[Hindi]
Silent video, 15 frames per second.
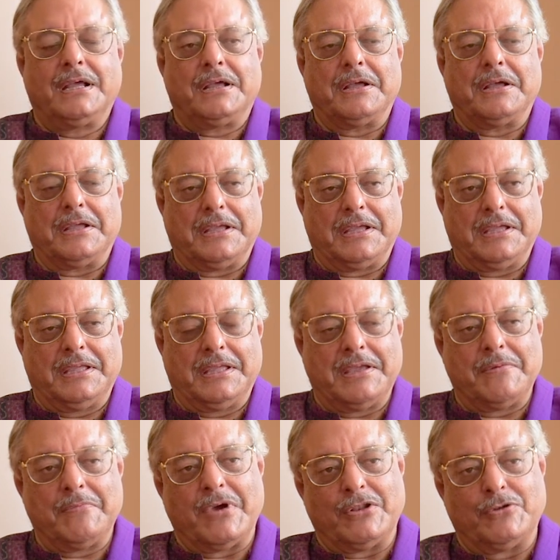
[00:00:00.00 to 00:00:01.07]

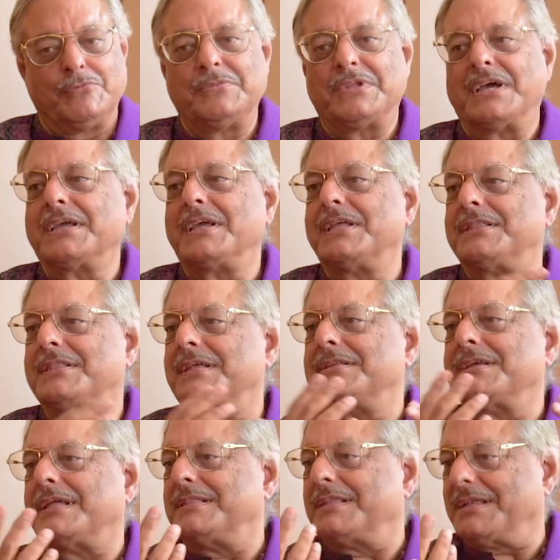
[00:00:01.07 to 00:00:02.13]
ये मालूम था कि इतना
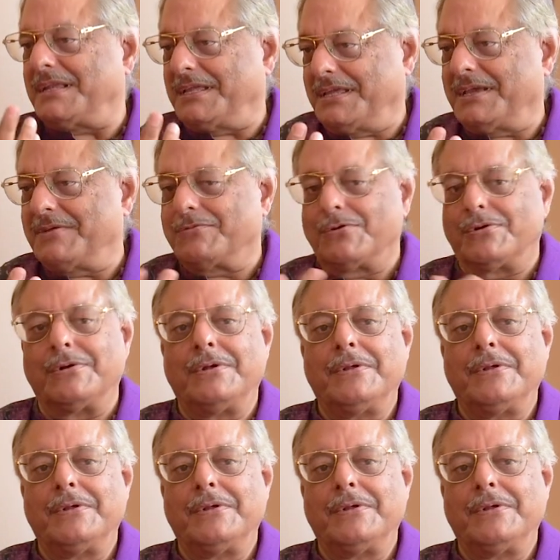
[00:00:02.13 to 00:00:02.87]
जानता नहीं है वो